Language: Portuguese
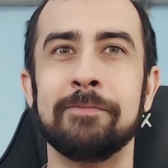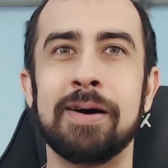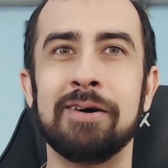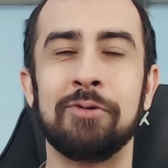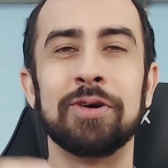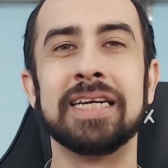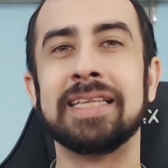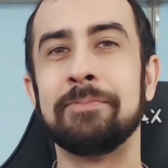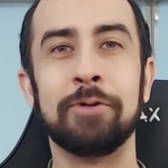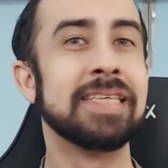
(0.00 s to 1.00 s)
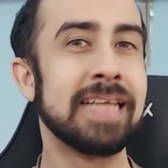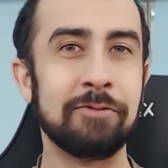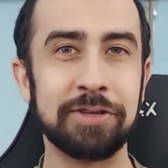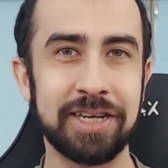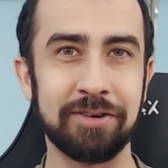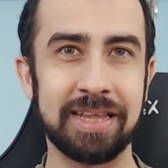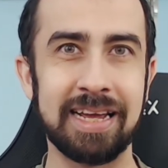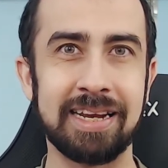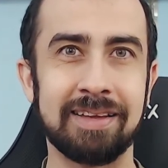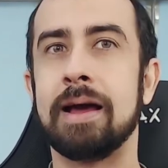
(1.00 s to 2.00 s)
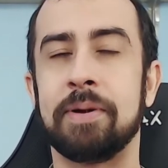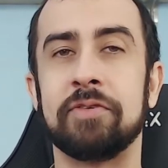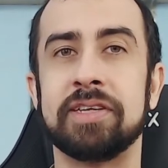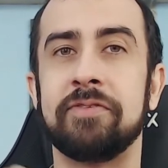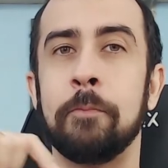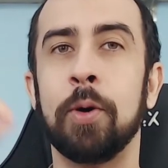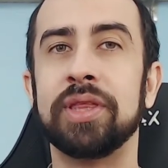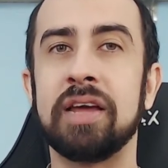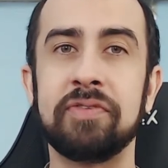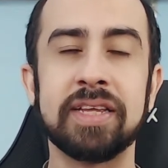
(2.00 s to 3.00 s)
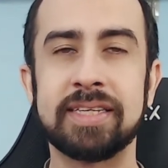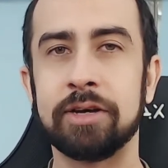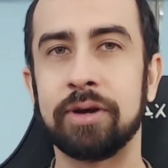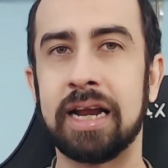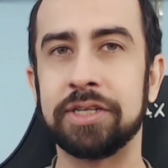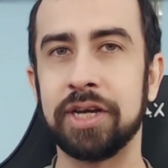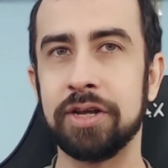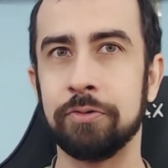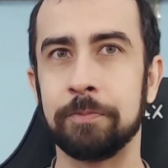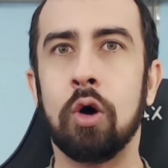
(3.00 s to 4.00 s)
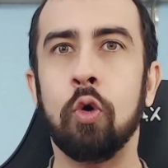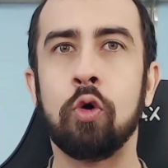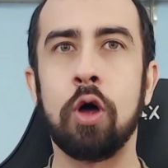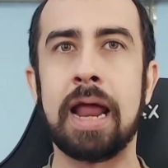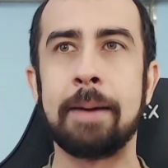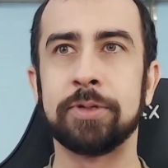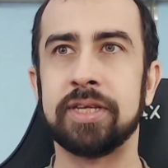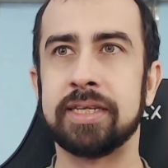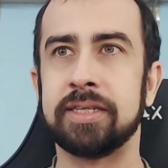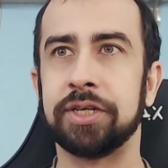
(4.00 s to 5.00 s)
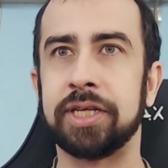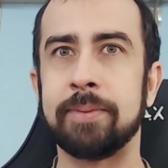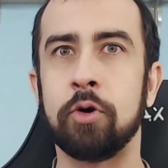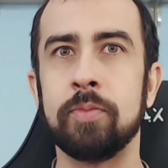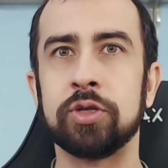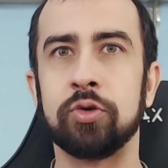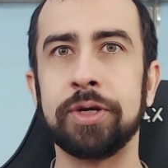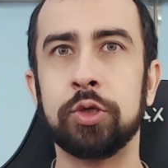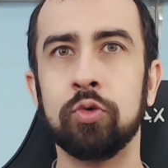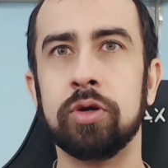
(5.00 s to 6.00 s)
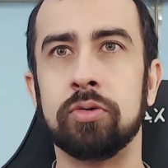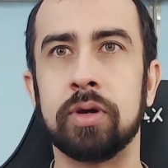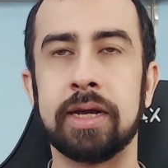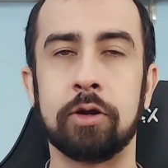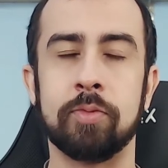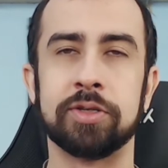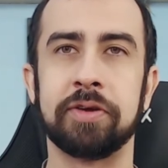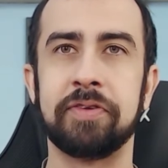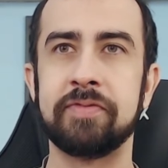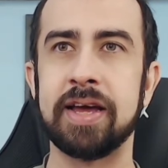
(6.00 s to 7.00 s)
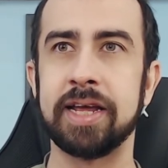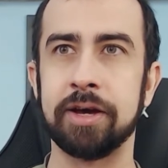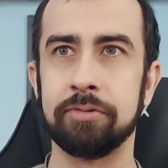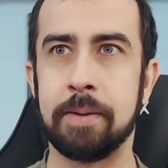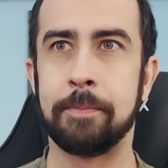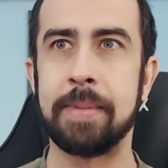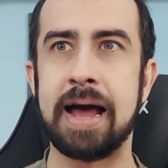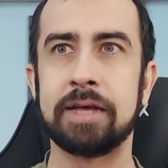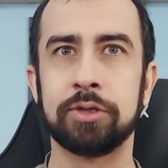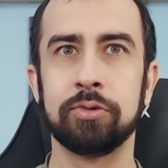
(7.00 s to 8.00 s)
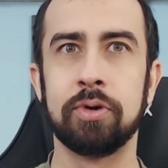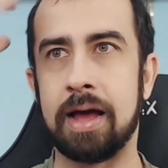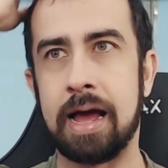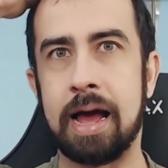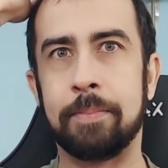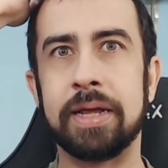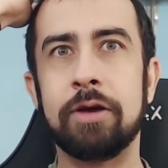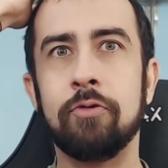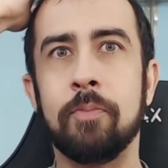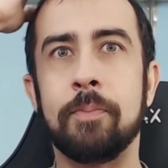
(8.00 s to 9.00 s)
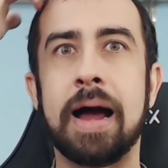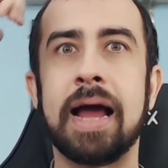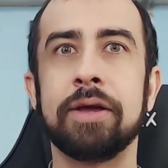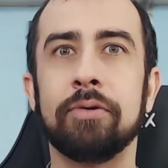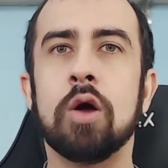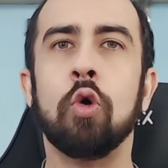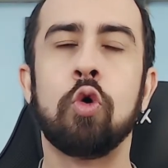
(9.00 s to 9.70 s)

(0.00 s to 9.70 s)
banco onde ele depositava o dinheiro dele, para você ver o poder financeiro que ele adquiriu. O colapso desse sistema começou em julho. Ele começou em fevereiro, março, abril, maio, o